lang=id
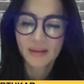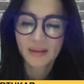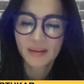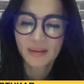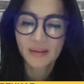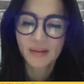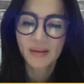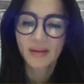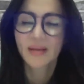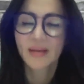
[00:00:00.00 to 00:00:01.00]
dan
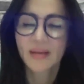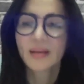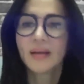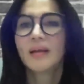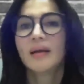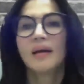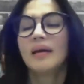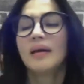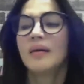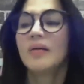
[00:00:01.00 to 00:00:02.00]
dibarengi dengan
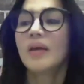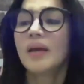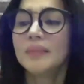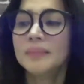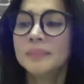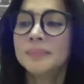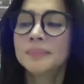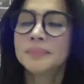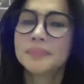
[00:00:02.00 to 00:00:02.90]
pendampingan psikologis.